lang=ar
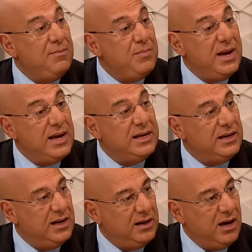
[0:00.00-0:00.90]
اما
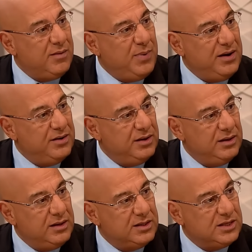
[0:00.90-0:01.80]
الاربع
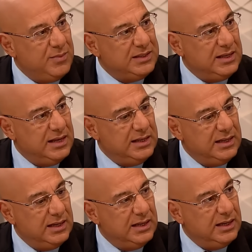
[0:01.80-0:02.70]
آه، انقسامات
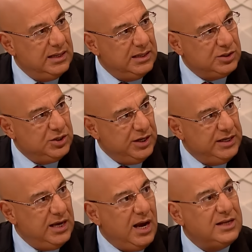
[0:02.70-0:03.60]

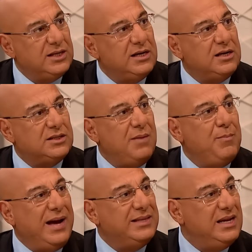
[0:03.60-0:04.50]
الشيعيه حصل
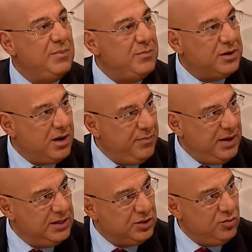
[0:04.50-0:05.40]
انقسام بعد الامام
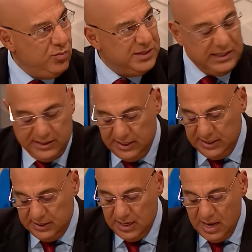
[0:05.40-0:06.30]
الرابع عشان هم
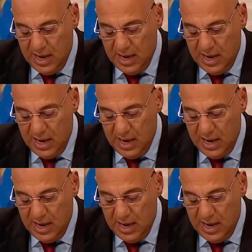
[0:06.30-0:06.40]
زيدين